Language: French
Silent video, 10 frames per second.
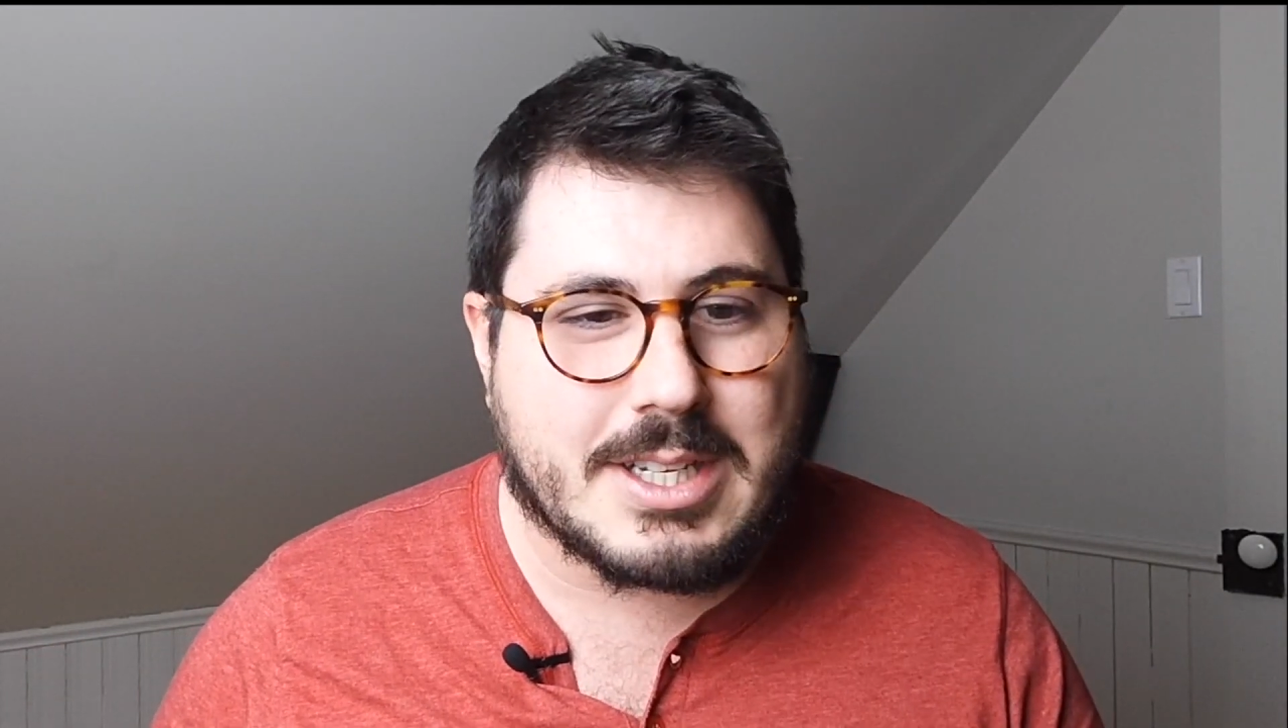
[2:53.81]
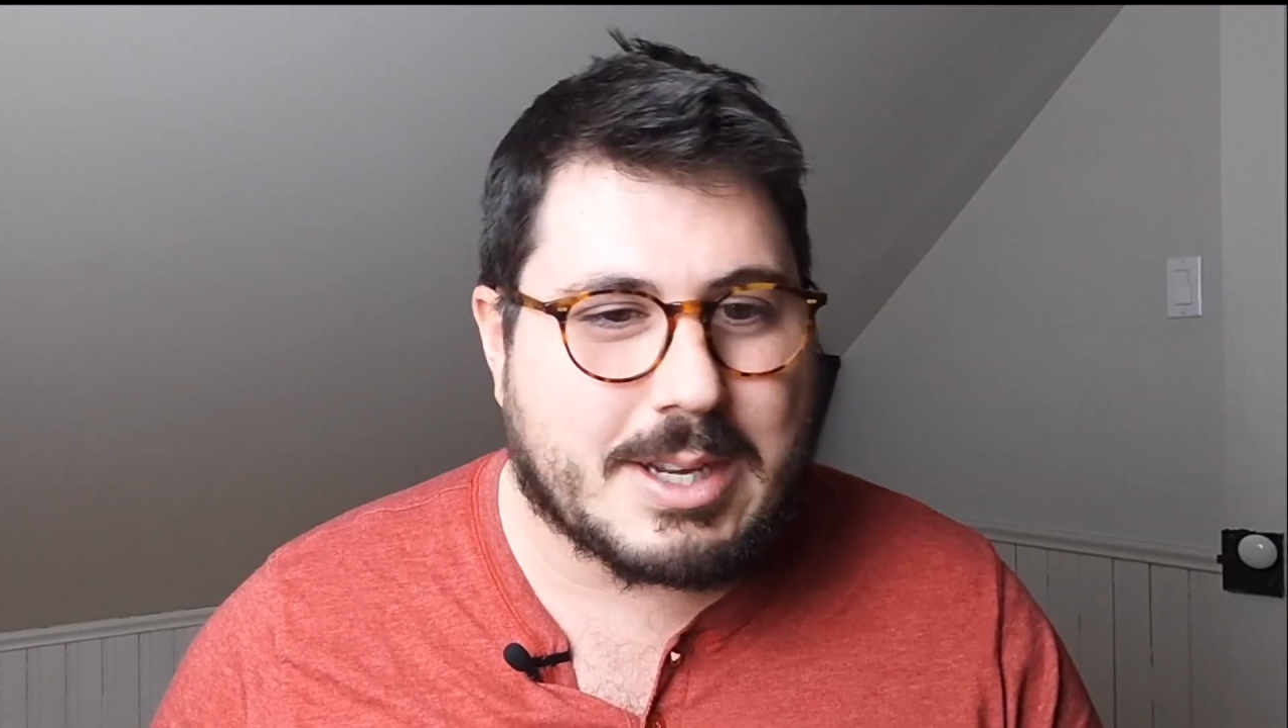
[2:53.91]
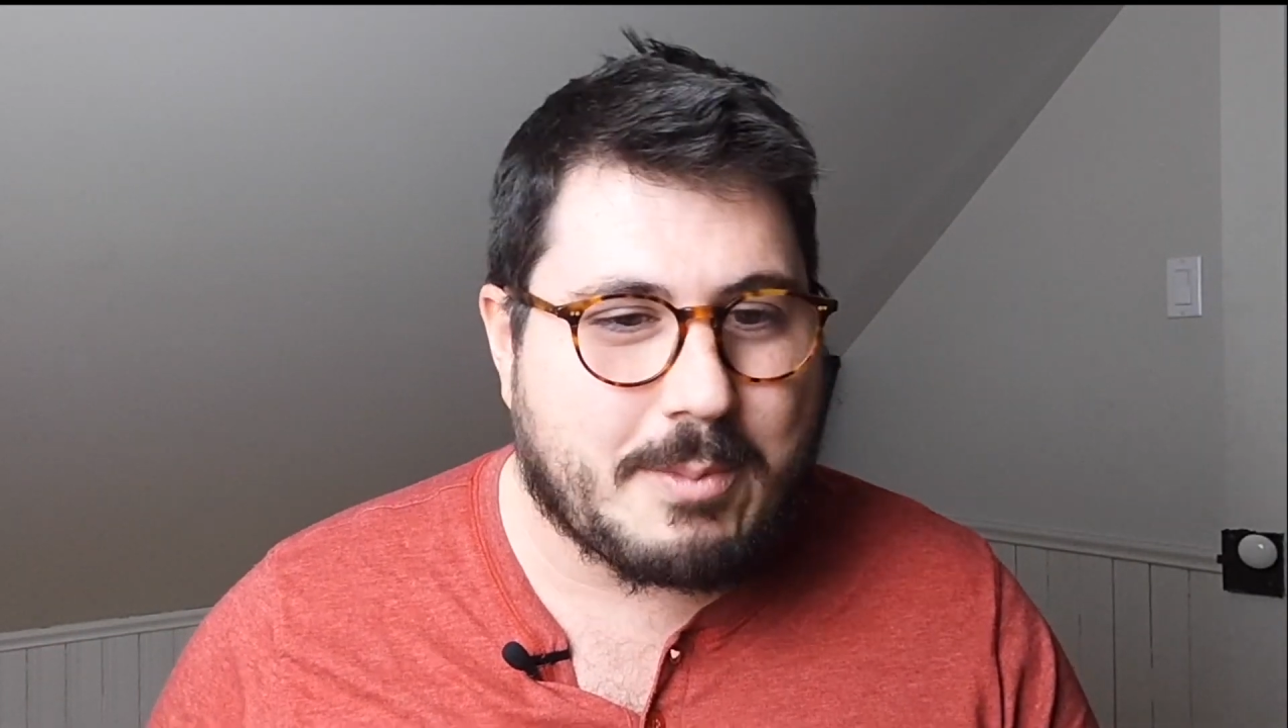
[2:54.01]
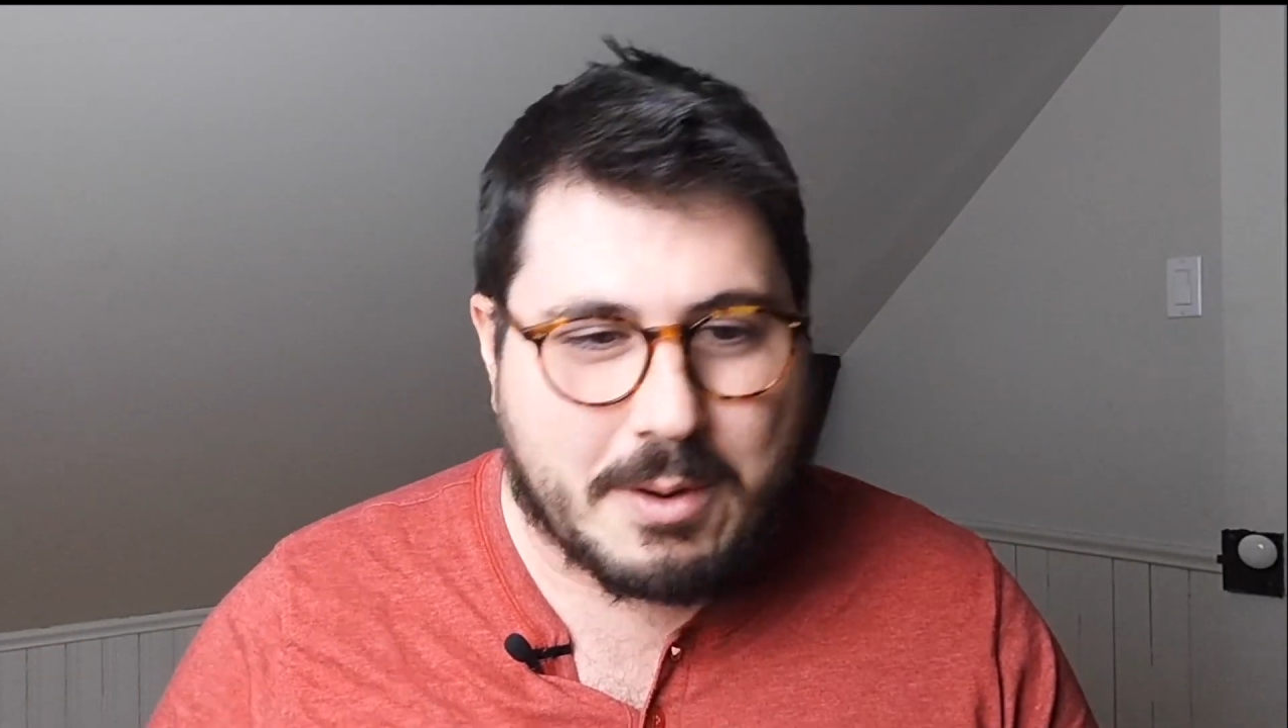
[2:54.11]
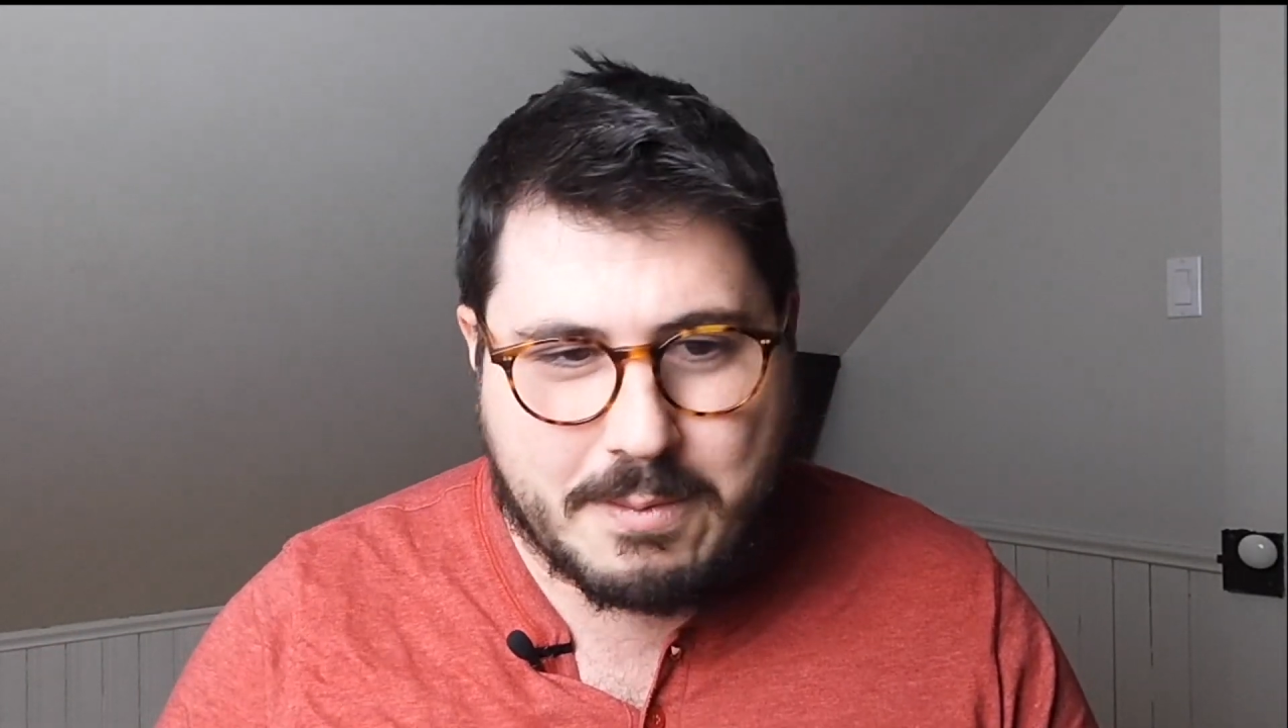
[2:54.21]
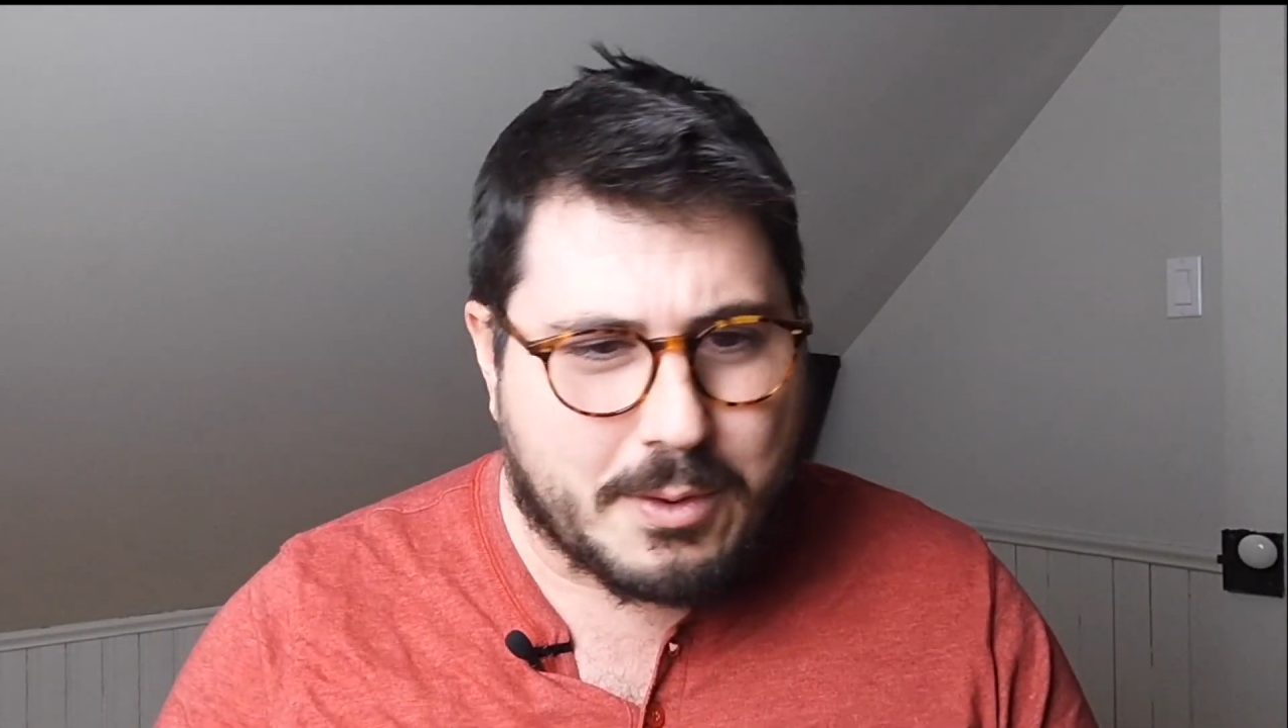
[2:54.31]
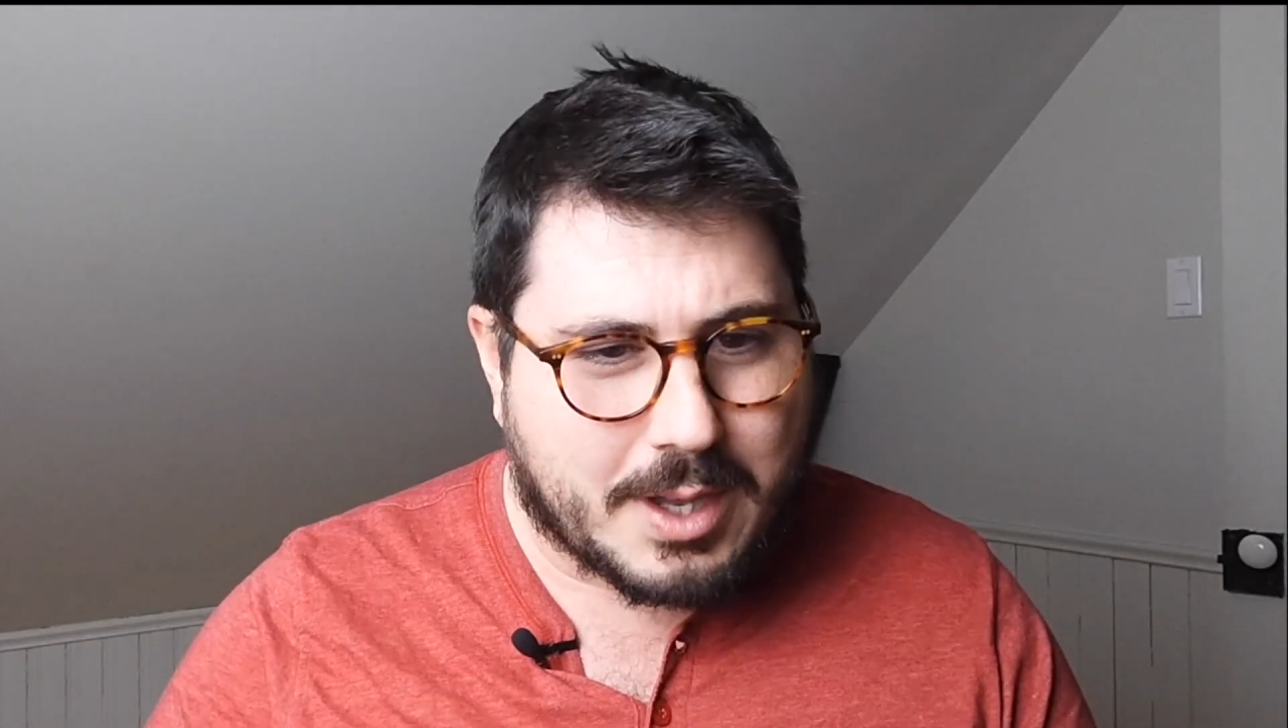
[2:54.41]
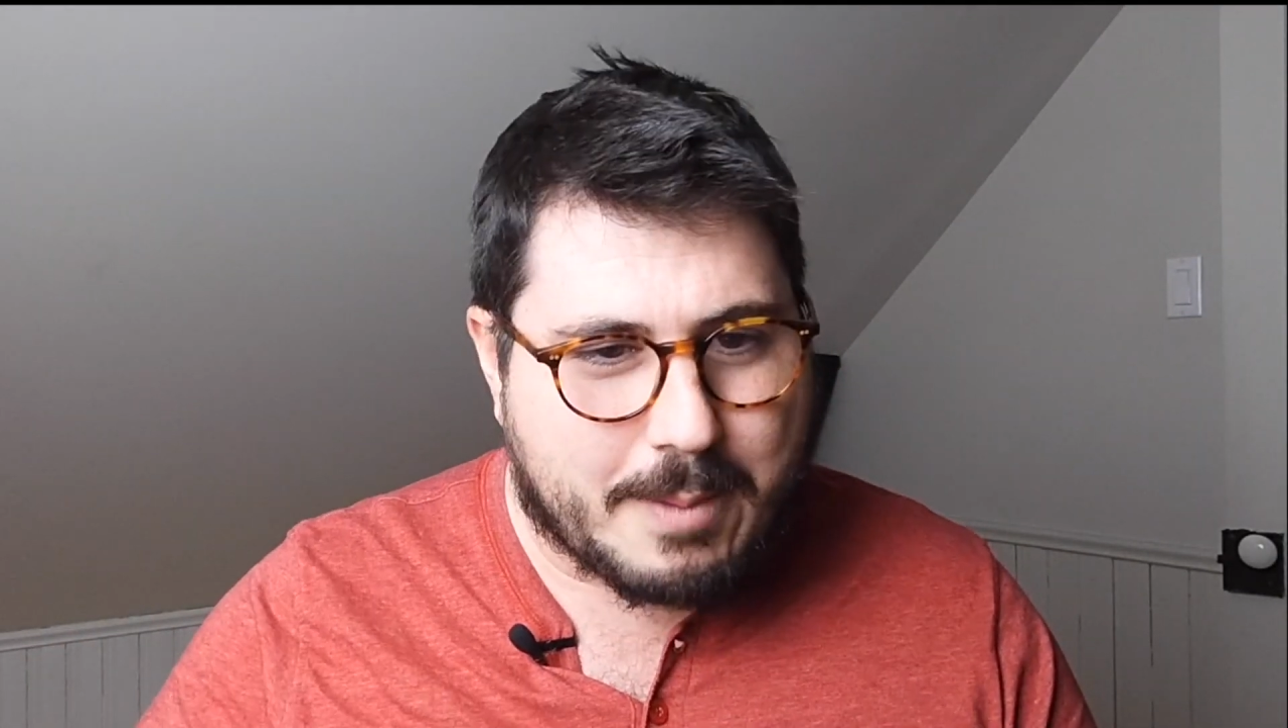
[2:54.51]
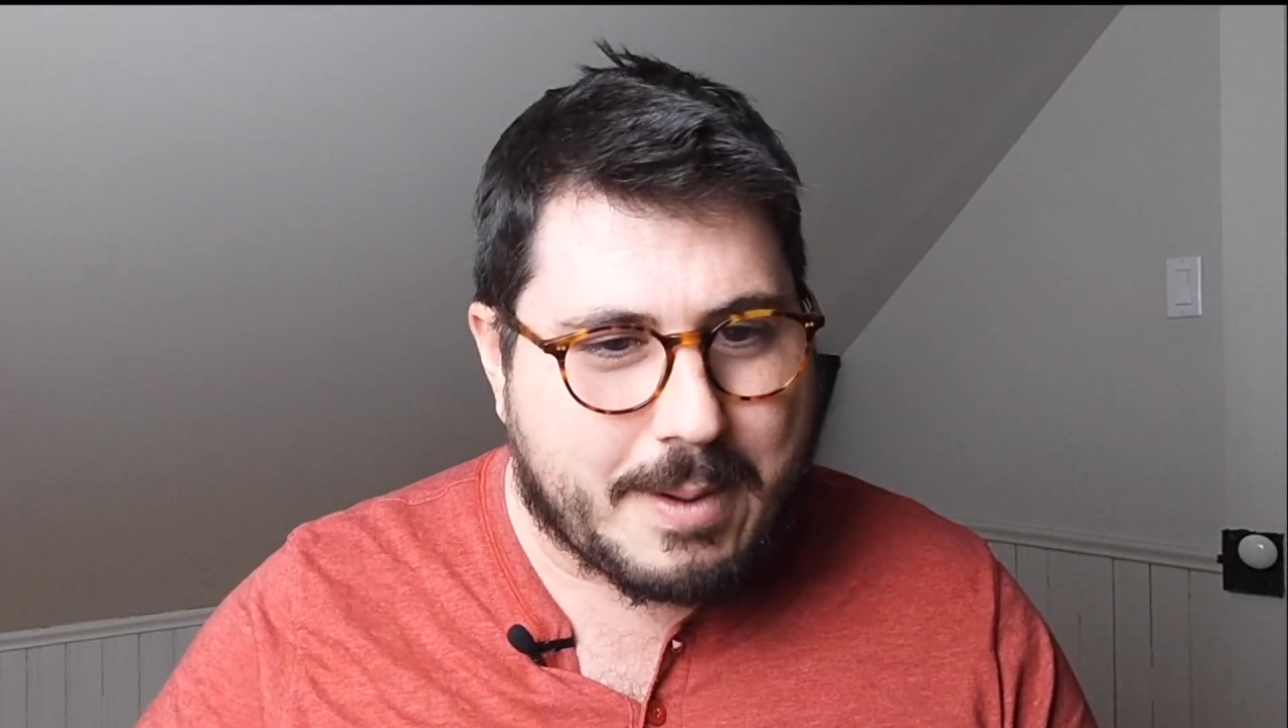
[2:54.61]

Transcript: j'ai mon neveu qui